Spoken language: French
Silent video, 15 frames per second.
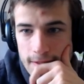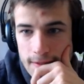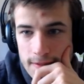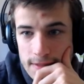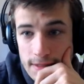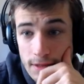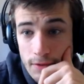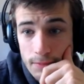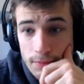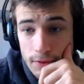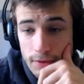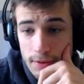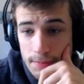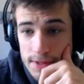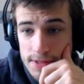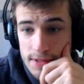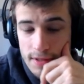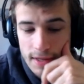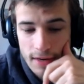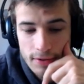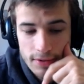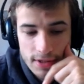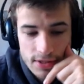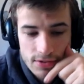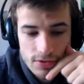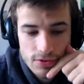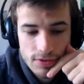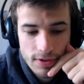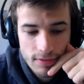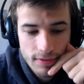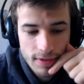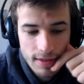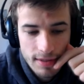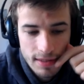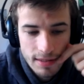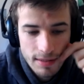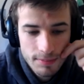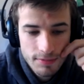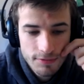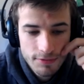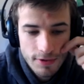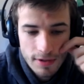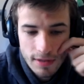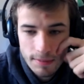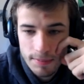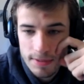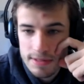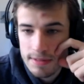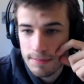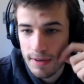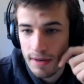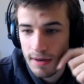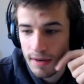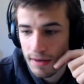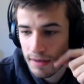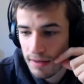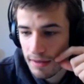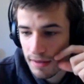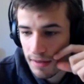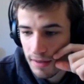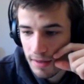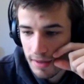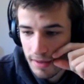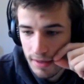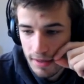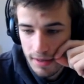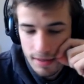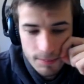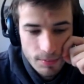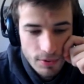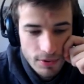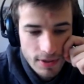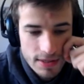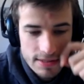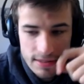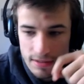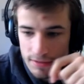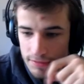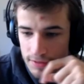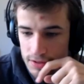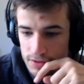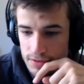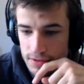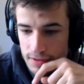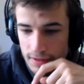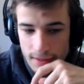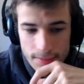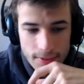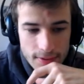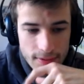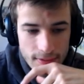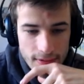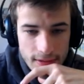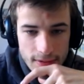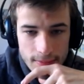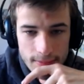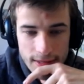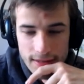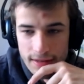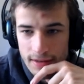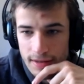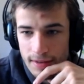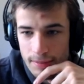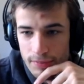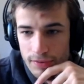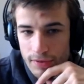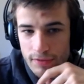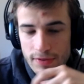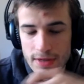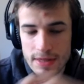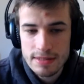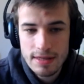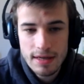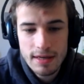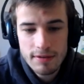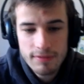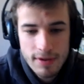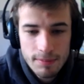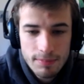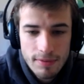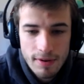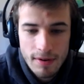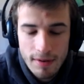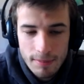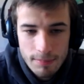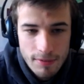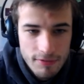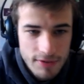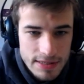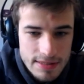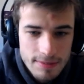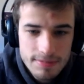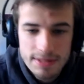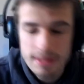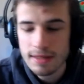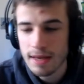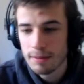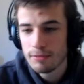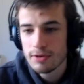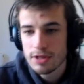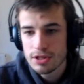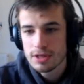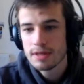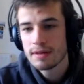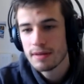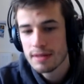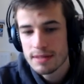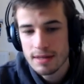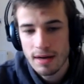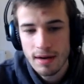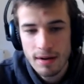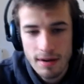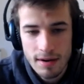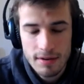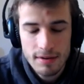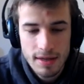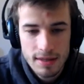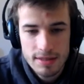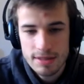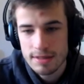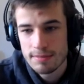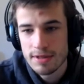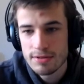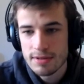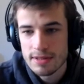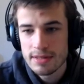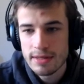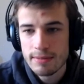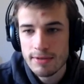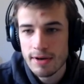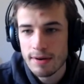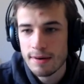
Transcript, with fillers: C'est con pour lui parce qu'il a l'occasion de jouer contre quelqu'un qui est plus fort, qui est passé par là et, de progresser en fait juste en apprenant. Et le mec, plutôt que faire ça, il vient pour, euh, pour faire sa petite game où il cheat et dire Ah, regardez, j'ai battu un streamer.